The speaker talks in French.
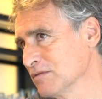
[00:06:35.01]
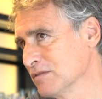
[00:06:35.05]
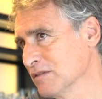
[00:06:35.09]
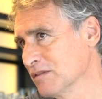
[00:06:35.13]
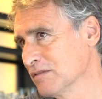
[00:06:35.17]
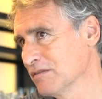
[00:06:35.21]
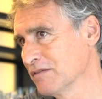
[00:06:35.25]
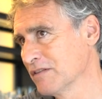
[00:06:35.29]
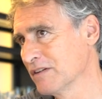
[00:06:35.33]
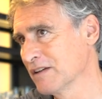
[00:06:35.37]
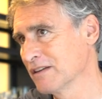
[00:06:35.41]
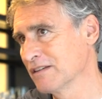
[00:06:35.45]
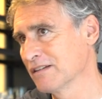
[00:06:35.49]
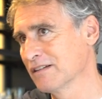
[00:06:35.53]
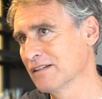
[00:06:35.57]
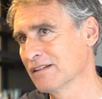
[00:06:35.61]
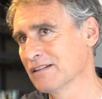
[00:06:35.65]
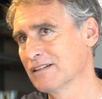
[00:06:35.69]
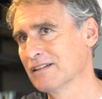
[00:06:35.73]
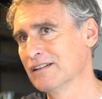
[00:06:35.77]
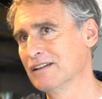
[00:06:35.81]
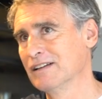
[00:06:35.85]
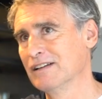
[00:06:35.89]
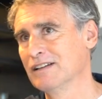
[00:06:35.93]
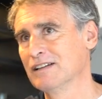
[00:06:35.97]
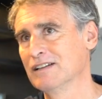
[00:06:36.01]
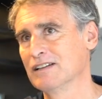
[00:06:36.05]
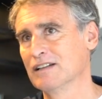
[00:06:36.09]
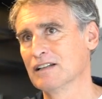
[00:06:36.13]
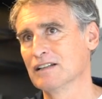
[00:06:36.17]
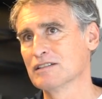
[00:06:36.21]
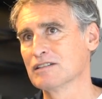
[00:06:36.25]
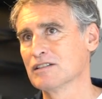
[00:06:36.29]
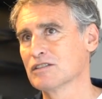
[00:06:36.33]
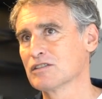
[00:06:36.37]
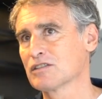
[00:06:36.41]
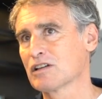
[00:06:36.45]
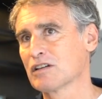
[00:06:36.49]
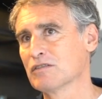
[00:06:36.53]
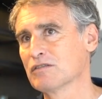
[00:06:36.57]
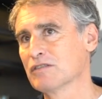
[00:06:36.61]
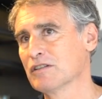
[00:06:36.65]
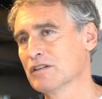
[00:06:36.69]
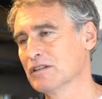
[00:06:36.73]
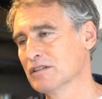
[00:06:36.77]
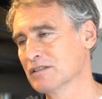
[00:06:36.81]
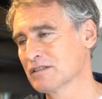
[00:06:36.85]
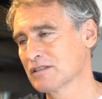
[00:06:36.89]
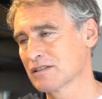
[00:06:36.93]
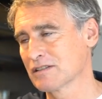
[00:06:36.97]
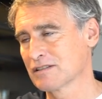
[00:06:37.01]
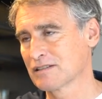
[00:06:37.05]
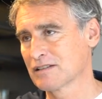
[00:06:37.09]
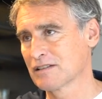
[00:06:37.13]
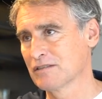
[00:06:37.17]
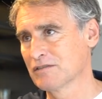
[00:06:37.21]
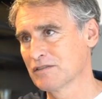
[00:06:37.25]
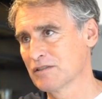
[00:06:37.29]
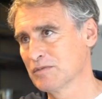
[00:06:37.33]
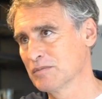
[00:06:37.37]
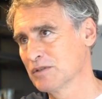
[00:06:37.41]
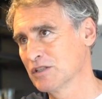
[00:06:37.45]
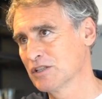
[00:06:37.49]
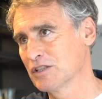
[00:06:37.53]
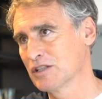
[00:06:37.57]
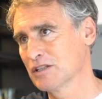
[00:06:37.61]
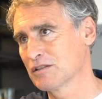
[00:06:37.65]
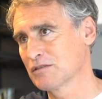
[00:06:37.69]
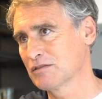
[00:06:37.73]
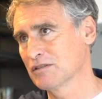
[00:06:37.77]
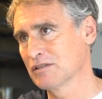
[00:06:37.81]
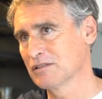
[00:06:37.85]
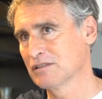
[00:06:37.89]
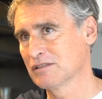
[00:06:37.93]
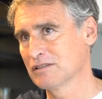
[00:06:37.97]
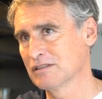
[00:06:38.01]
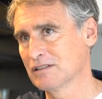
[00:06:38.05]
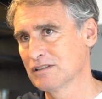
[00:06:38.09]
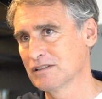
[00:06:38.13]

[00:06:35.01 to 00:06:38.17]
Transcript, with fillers: En fait, euh, là, c'est ce qu'a fait, ce qu'a fait Michel. Quoi.